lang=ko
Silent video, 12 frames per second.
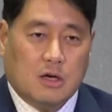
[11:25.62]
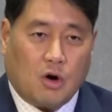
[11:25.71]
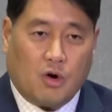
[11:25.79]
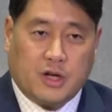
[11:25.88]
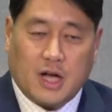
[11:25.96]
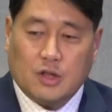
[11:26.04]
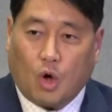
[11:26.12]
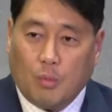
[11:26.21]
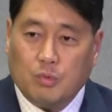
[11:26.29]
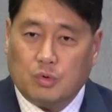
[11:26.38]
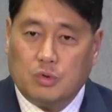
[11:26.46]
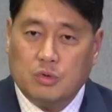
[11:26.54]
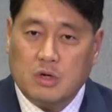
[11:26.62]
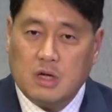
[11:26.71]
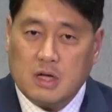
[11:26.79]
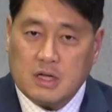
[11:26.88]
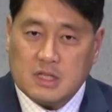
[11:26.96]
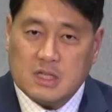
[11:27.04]
거기에 너무
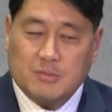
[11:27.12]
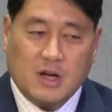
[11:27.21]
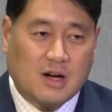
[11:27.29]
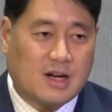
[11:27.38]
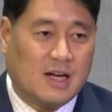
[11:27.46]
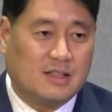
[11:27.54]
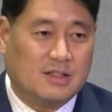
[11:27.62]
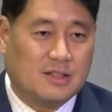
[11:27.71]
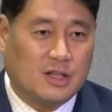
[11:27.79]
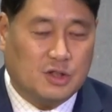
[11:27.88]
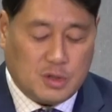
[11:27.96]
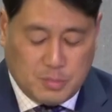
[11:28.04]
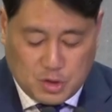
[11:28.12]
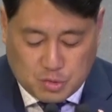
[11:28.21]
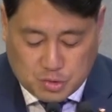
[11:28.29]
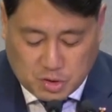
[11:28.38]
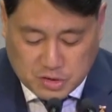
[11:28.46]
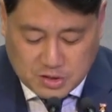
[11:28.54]
심각한 그런 의미를
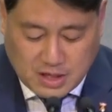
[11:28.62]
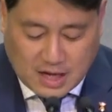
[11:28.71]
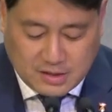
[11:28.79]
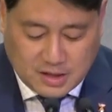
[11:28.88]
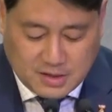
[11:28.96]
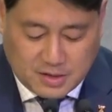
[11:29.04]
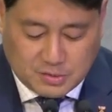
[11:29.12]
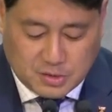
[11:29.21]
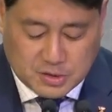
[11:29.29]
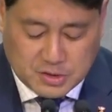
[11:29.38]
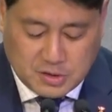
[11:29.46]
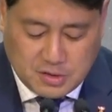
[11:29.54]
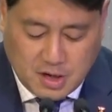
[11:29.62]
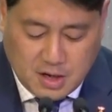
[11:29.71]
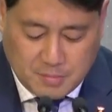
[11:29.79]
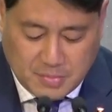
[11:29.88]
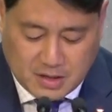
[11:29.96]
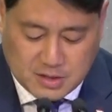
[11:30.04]
두어서는 안 된다는 것을
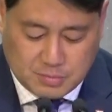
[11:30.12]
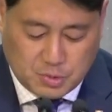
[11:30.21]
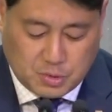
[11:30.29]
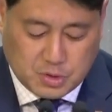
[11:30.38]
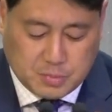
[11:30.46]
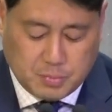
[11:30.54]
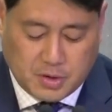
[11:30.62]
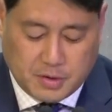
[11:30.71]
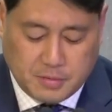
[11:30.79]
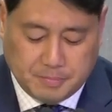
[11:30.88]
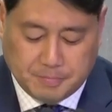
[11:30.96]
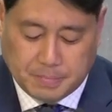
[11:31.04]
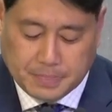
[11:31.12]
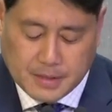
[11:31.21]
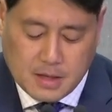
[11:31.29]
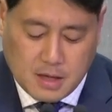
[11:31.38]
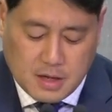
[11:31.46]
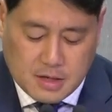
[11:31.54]
말씀드리고 싶어요.
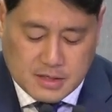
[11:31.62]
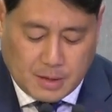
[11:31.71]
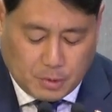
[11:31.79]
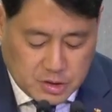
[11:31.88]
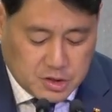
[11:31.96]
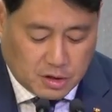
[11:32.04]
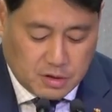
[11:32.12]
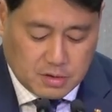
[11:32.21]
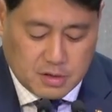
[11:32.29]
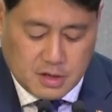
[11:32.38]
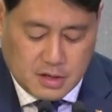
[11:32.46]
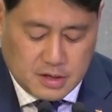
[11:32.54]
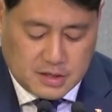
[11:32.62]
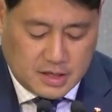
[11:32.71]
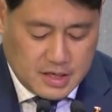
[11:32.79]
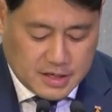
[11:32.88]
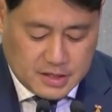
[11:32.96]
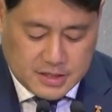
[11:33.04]
자, 먼저 이제
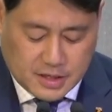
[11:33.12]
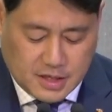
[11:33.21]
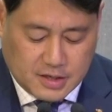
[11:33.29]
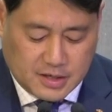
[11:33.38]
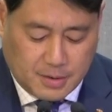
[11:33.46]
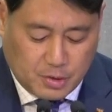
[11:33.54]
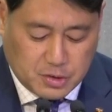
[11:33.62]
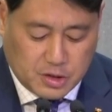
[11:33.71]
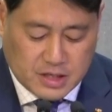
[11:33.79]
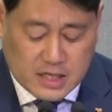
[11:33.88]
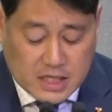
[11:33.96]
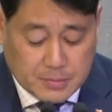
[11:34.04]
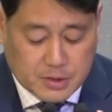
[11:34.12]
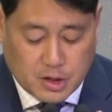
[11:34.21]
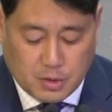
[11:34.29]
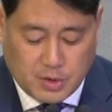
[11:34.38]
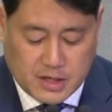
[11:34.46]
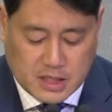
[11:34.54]
이야기 시작하는데 먼저
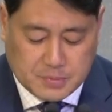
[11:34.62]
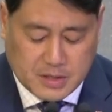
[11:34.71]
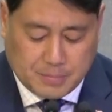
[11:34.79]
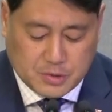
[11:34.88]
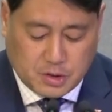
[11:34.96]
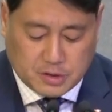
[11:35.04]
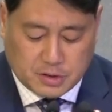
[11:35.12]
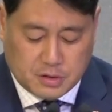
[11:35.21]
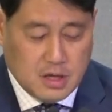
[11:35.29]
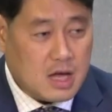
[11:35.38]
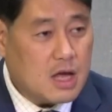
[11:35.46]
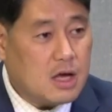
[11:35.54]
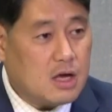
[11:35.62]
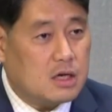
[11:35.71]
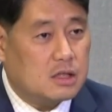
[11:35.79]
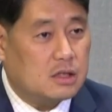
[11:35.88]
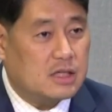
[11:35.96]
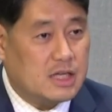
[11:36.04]
22절과 23절은
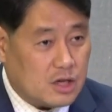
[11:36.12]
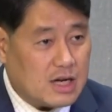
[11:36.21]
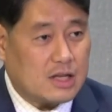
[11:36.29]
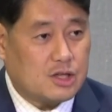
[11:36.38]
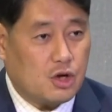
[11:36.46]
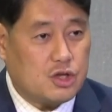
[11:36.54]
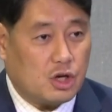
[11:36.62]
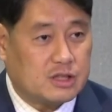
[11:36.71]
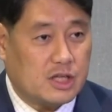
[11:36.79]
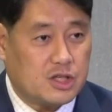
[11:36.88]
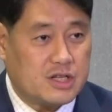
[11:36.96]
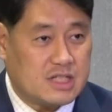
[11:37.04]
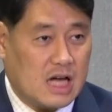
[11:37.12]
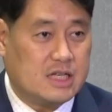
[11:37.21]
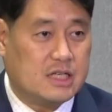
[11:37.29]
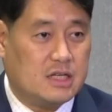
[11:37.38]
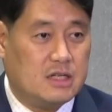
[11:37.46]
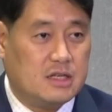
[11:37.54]
어, 일어났던 역사적인
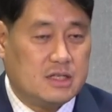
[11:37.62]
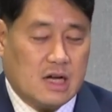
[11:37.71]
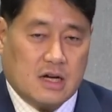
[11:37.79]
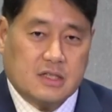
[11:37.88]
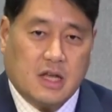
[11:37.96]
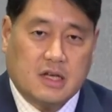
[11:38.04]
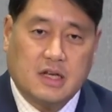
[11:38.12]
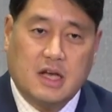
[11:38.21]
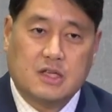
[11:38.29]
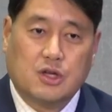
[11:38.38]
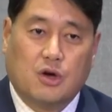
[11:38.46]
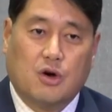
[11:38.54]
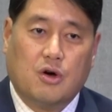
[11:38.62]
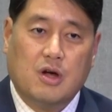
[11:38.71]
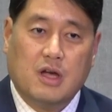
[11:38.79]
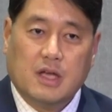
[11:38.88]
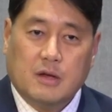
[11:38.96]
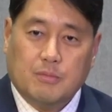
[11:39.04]
사실, 창세기에서
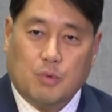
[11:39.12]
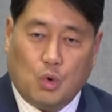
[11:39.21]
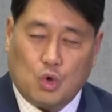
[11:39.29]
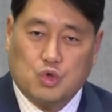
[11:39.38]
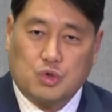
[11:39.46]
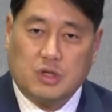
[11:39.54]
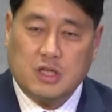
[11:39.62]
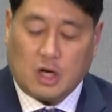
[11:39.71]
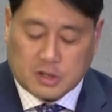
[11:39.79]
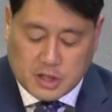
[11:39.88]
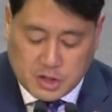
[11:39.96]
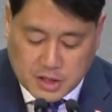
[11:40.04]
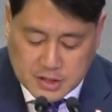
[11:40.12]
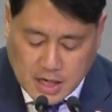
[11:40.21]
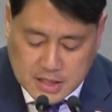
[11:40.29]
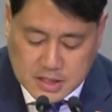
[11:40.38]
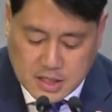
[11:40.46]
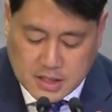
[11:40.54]
보여주는 역사적인
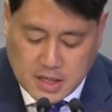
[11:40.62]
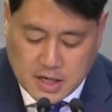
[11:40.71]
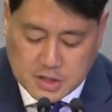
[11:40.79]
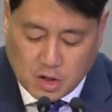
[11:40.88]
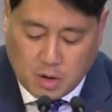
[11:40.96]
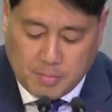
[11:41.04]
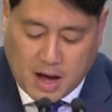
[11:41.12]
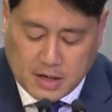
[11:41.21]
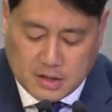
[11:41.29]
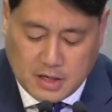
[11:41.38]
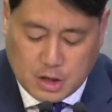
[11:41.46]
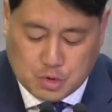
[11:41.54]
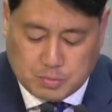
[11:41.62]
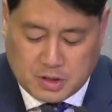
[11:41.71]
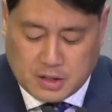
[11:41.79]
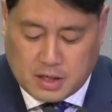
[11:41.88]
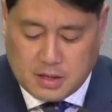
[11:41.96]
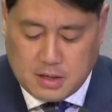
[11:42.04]
사실에 대해서 말을
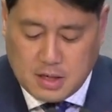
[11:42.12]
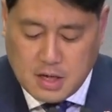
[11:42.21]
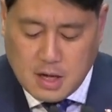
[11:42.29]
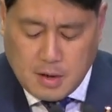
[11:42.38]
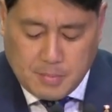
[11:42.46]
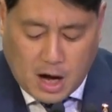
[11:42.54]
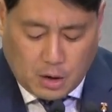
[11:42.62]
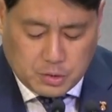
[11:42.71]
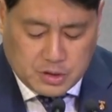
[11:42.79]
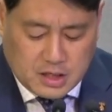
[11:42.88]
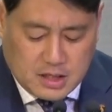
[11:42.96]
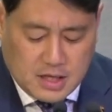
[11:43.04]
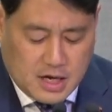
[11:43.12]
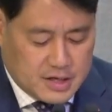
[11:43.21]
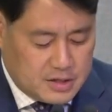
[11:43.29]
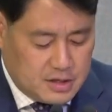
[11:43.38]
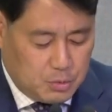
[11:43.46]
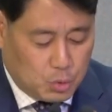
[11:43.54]
해줍니다. 바울은 이
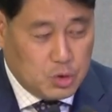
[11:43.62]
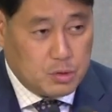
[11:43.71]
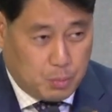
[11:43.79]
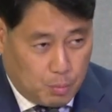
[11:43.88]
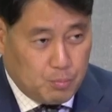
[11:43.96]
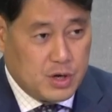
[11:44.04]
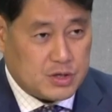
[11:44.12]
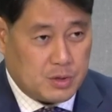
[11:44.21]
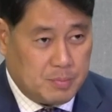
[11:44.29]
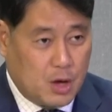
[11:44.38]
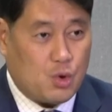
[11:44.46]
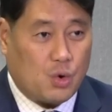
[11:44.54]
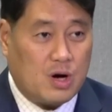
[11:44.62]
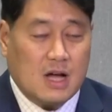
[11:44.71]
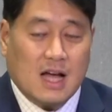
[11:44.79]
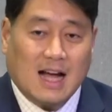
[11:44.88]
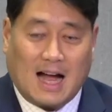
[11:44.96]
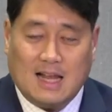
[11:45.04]
이야기를 오늘 본문에서는 매우
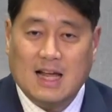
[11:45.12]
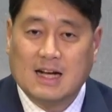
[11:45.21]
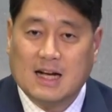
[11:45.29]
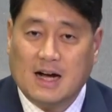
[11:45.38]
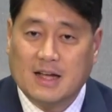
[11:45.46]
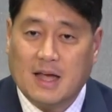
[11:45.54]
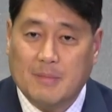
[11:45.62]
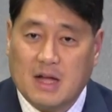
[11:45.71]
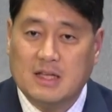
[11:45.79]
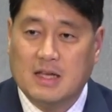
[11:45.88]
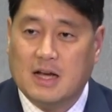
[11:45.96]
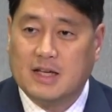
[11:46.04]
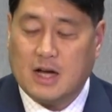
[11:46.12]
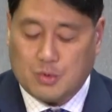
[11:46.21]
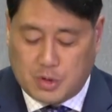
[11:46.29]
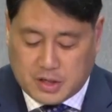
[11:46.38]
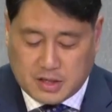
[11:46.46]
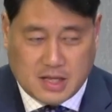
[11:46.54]
간략하게만
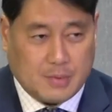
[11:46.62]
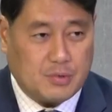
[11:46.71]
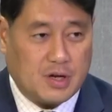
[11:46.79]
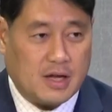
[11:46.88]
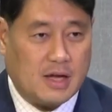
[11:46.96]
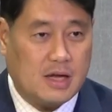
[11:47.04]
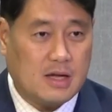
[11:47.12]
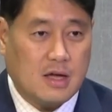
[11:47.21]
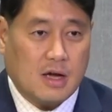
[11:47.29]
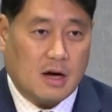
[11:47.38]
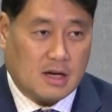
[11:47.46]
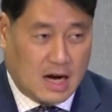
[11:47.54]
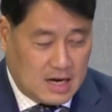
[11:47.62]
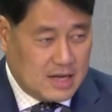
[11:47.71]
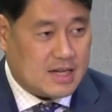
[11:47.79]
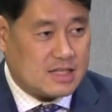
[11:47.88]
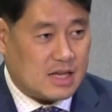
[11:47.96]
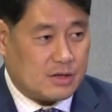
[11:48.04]
이야기하고 있기 때문에
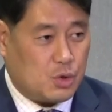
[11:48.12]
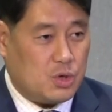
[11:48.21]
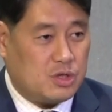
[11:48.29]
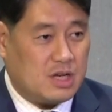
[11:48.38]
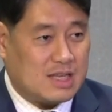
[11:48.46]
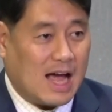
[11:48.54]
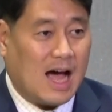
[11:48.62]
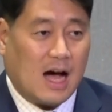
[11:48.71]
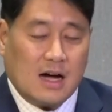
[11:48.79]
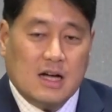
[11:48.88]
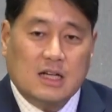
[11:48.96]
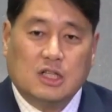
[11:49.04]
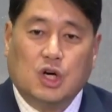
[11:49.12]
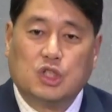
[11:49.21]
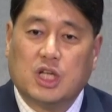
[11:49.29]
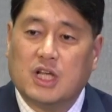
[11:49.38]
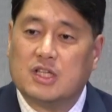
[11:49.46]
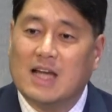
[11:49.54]
갈라디아 교인들이 다
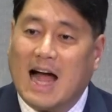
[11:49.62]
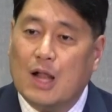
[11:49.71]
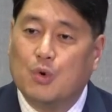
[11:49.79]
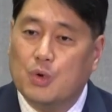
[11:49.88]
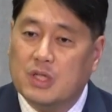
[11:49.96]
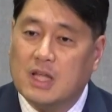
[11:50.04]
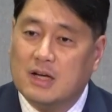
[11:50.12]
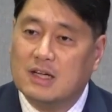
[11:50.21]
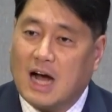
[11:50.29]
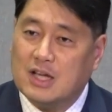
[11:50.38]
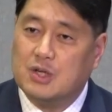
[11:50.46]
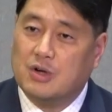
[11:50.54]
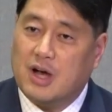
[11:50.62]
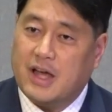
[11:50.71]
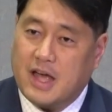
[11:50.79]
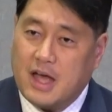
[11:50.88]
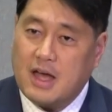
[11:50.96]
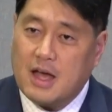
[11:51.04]
그것에 대해서 알고 있다는
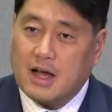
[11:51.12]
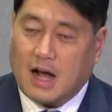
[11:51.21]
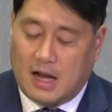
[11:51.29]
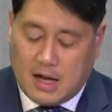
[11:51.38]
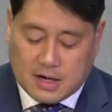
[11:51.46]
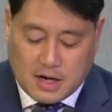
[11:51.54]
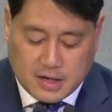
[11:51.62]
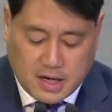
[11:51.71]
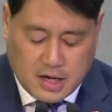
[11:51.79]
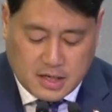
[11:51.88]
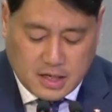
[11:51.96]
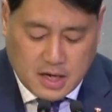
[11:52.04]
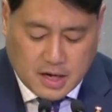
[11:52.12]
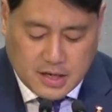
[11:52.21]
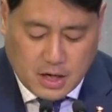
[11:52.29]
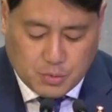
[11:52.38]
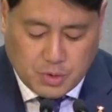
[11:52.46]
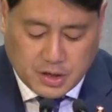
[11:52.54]
가정하에 간략하게
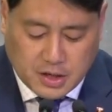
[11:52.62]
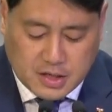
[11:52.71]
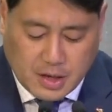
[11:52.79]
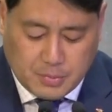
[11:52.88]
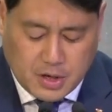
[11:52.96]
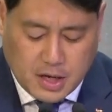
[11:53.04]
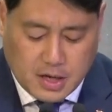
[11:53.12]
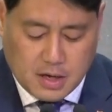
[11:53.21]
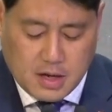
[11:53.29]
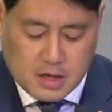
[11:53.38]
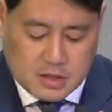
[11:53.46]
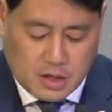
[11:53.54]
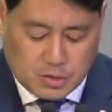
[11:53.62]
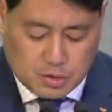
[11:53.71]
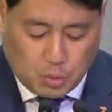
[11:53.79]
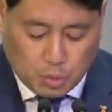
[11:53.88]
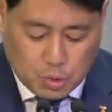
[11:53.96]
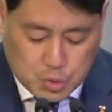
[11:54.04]
이야기하고 있기 때문에
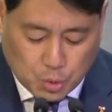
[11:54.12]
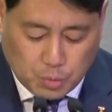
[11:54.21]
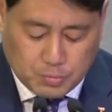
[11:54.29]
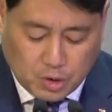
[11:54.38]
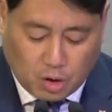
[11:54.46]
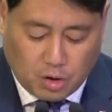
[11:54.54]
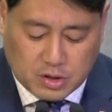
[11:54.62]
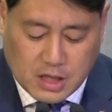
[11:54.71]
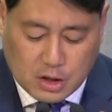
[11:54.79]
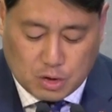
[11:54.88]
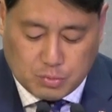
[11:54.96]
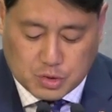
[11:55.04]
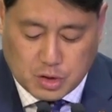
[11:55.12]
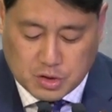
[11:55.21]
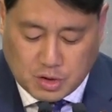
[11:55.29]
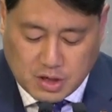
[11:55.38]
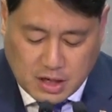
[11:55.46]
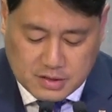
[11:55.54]
저는 오늘 조금 더 살을
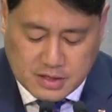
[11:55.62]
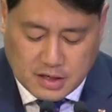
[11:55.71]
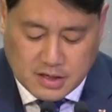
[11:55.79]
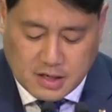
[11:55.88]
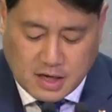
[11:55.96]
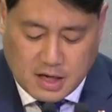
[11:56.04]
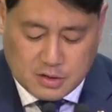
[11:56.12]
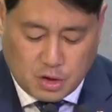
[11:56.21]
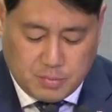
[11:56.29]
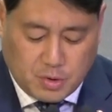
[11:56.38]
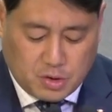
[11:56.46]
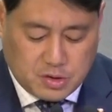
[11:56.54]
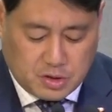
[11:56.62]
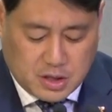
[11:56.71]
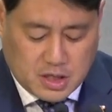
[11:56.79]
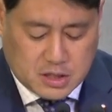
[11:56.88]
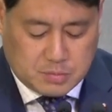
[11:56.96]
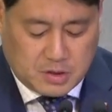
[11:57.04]
붙여서 짧게 설명을
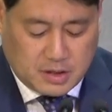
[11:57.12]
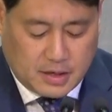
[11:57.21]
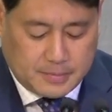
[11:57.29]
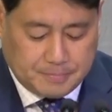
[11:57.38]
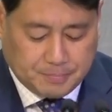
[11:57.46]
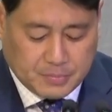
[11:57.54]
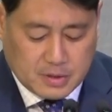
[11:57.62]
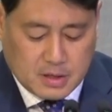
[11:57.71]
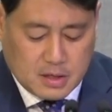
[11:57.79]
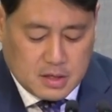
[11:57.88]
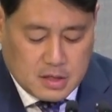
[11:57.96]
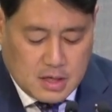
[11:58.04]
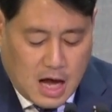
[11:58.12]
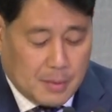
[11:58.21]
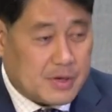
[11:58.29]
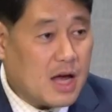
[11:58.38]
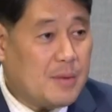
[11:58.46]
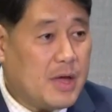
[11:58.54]
드리겠습니다.
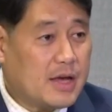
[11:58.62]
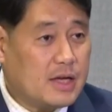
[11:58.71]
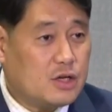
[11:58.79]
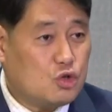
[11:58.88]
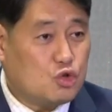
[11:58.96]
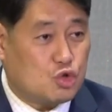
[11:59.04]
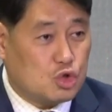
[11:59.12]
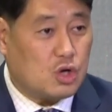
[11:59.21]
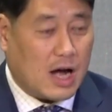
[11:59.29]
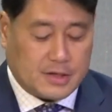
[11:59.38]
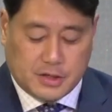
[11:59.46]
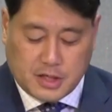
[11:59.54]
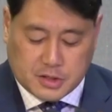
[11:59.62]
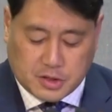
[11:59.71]
아브라함에게는 두 아들이